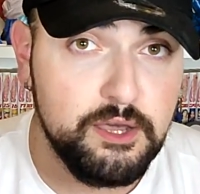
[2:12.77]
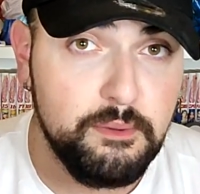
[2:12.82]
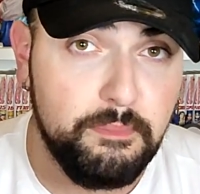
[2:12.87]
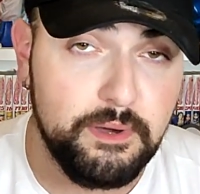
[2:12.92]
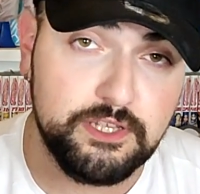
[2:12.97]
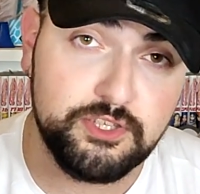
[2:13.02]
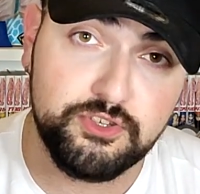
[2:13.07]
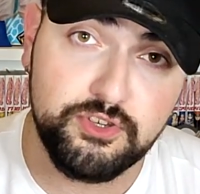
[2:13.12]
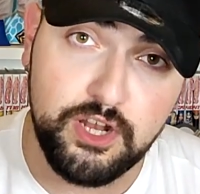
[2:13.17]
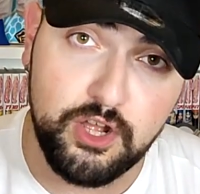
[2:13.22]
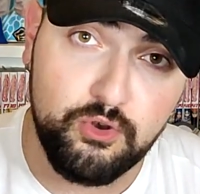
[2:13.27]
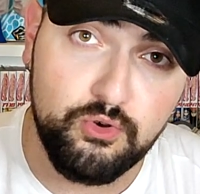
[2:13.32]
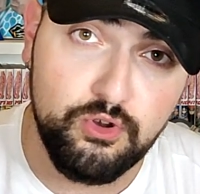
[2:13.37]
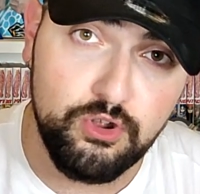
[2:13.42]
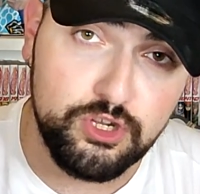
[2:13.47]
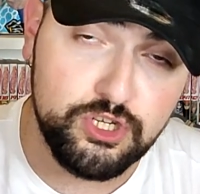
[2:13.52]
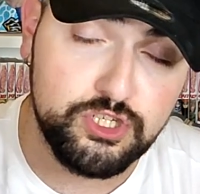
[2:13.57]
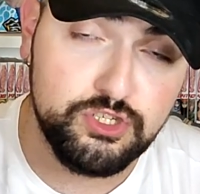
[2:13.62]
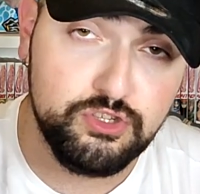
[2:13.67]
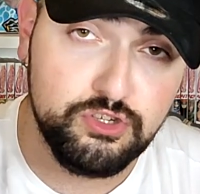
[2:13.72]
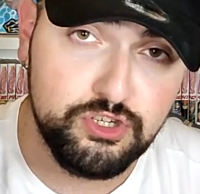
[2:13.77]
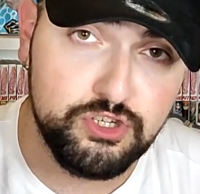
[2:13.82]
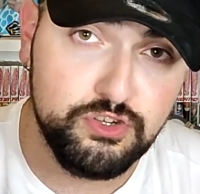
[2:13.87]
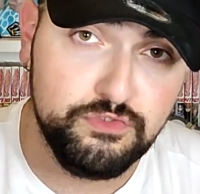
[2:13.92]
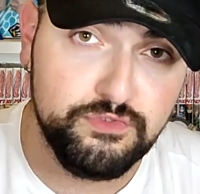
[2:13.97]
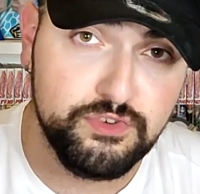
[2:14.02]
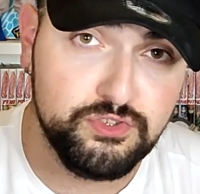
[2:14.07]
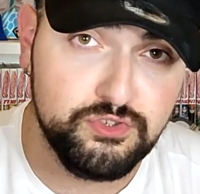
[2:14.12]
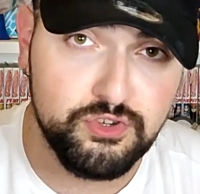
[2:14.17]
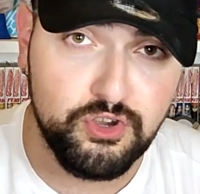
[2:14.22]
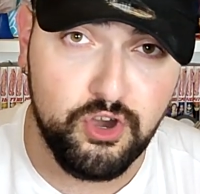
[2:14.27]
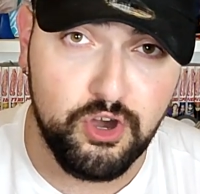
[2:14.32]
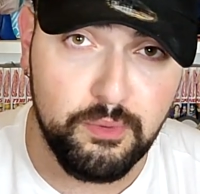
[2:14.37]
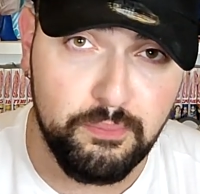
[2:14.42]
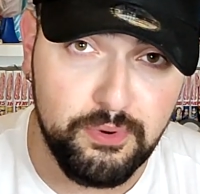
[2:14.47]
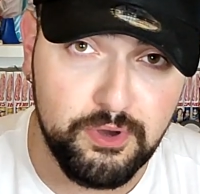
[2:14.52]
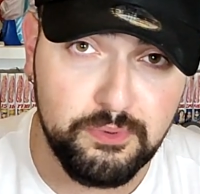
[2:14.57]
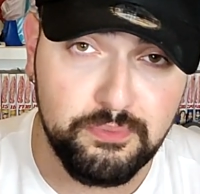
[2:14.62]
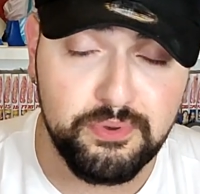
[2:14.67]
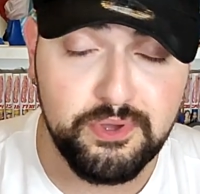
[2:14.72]
Parce que la couleur de cheveux du grand
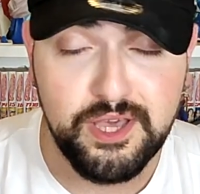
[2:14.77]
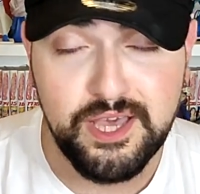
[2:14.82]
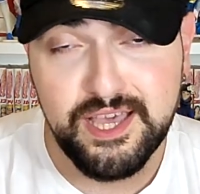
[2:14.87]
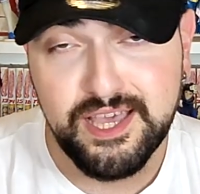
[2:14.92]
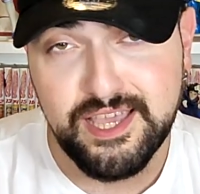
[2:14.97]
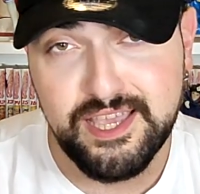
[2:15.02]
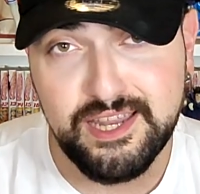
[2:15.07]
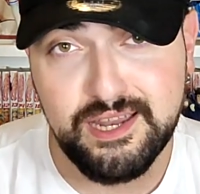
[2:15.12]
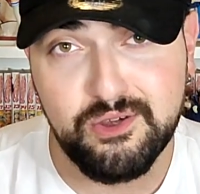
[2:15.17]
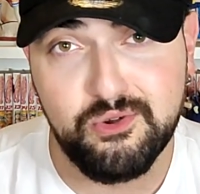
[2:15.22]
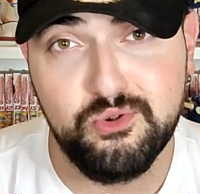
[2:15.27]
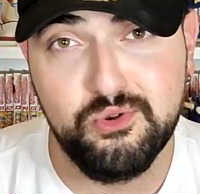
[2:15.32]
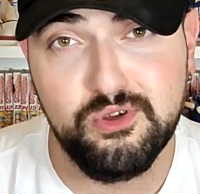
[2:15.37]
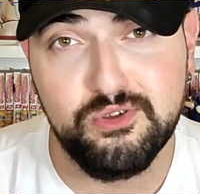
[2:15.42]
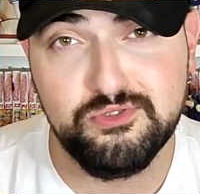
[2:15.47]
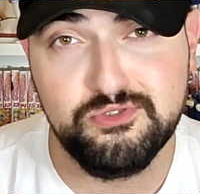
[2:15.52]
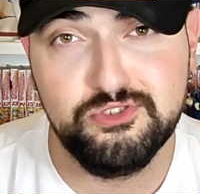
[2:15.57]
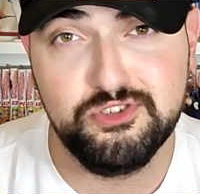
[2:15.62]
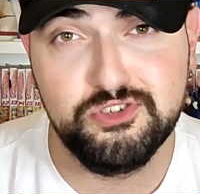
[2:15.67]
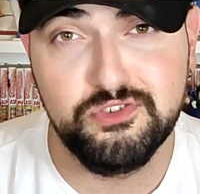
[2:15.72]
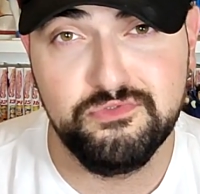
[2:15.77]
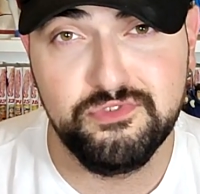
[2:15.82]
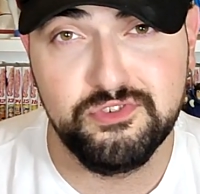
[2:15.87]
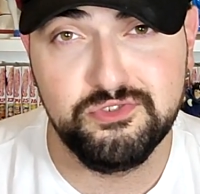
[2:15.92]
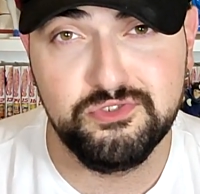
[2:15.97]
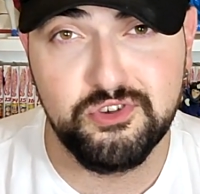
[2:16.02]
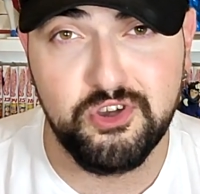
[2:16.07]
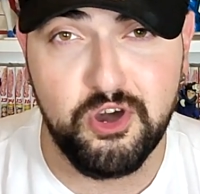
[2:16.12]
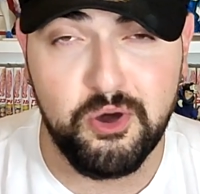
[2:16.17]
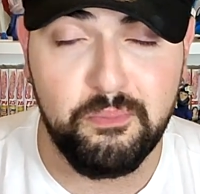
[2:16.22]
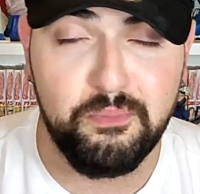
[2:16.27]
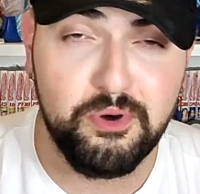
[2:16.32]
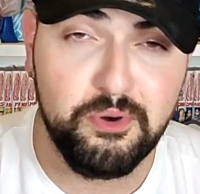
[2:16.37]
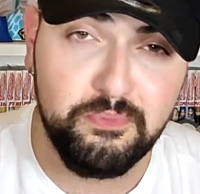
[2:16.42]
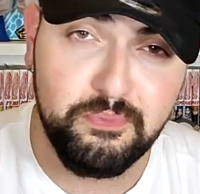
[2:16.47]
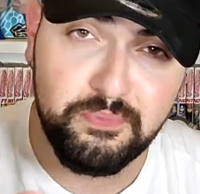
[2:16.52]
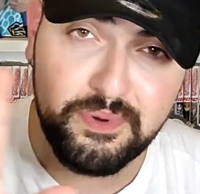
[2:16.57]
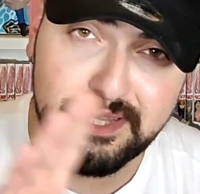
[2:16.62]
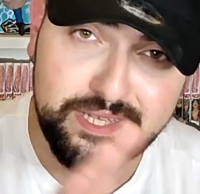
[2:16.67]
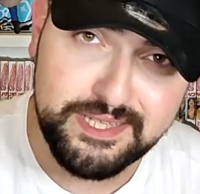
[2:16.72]
pop et la couleur du cheveu du grand pop
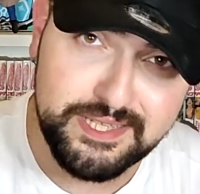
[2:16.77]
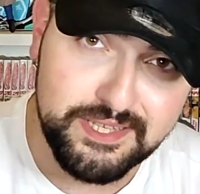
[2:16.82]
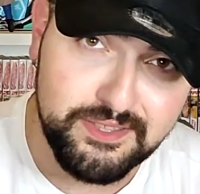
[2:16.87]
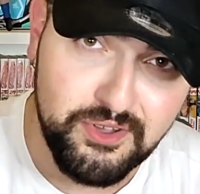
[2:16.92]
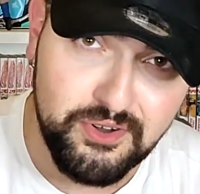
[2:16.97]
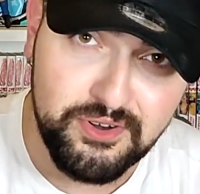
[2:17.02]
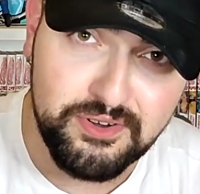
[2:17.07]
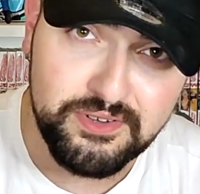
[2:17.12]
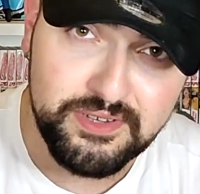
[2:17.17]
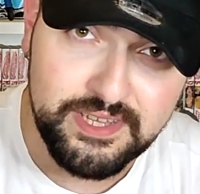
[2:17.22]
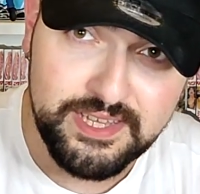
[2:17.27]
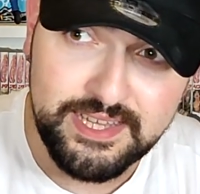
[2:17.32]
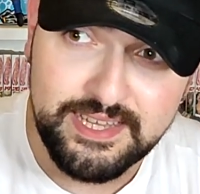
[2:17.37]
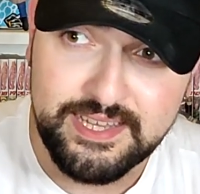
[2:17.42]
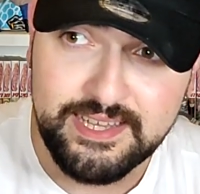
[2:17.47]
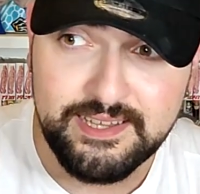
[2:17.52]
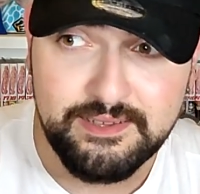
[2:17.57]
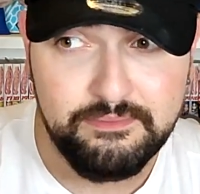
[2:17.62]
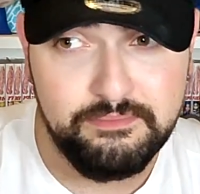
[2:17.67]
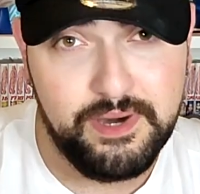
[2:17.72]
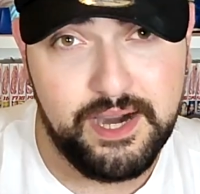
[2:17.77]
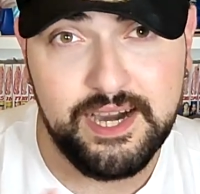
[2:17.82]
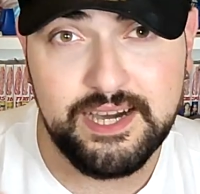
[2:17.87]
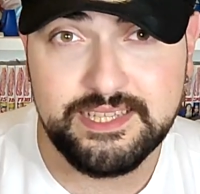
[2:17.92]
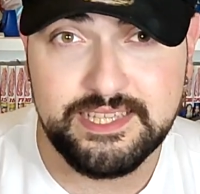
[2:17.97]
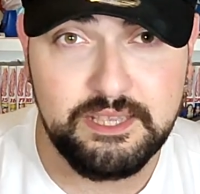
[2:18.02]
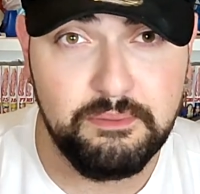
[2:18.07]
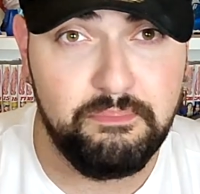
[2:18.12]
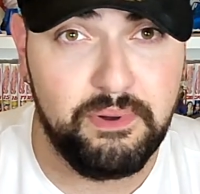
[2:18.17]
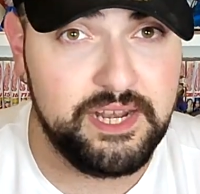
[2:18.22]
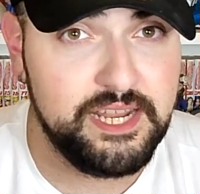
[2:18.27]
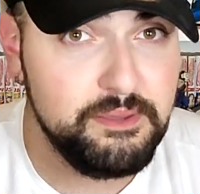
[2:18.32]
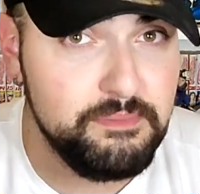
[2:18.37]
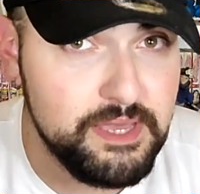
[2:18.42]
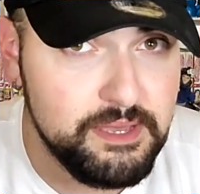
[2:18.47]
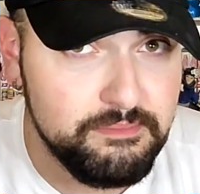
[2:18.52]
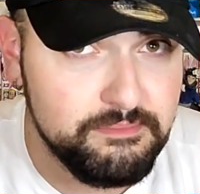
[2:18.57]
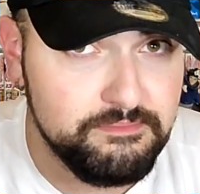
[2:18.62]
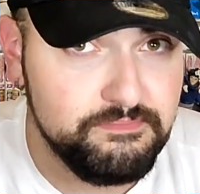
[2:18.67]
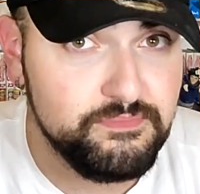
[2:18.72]
précédent, bah c'est pas les
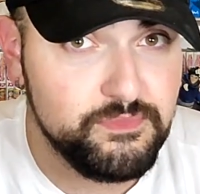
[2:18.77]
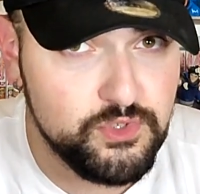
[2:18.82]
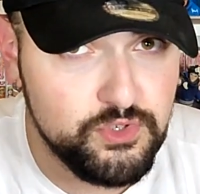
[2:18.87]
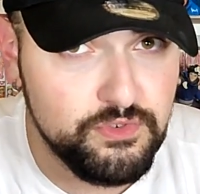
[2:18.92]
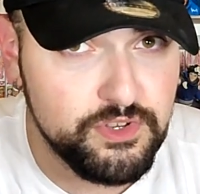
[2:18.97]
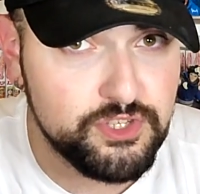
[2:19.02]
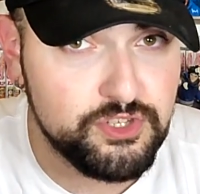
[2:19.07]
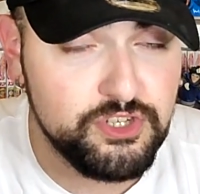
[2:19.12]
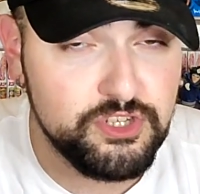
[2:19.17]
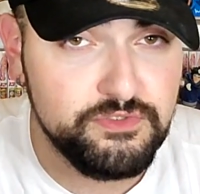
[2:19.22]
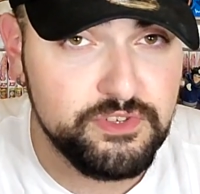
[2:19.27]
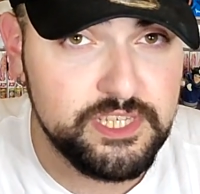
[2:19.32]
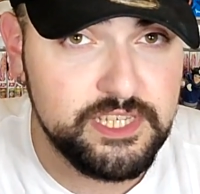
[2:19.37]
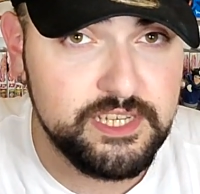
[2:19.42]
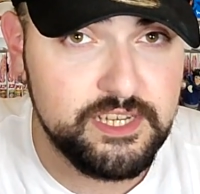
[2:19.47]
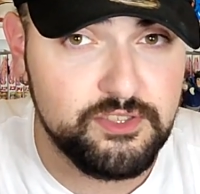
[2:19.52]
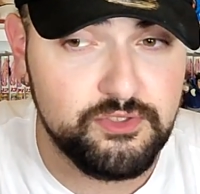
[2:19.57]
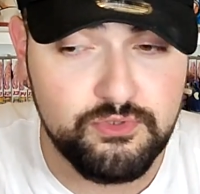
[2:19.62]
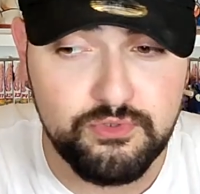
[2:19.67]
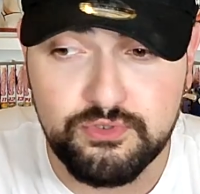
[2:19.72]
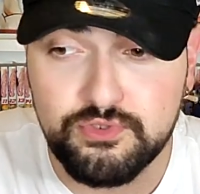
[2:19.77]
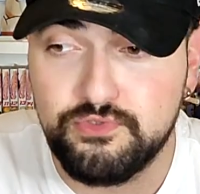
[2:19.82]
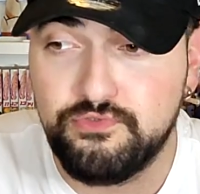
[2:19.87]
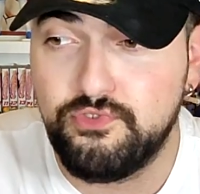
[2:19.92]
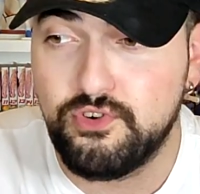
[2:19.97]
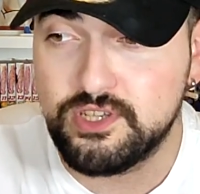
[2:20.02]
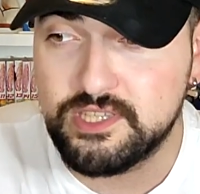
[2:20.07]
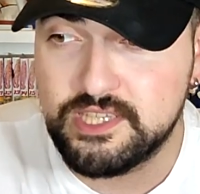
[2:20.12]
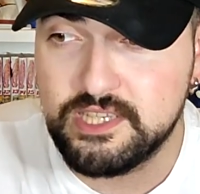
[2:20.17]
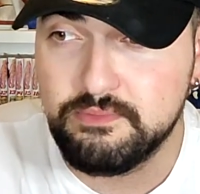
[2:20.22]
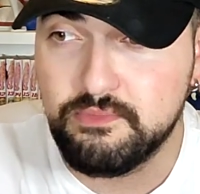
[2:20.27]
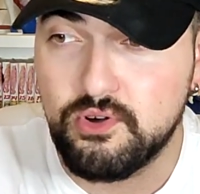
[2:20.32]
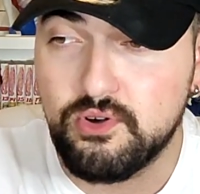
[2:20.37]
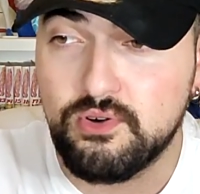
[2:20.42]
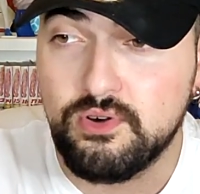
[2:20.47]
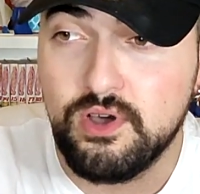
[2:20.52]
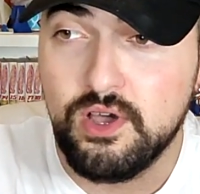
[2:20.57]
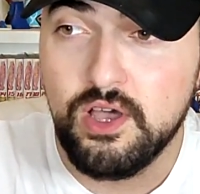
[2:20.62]
mêmes, tu vois ce que je veux dire, donc forcément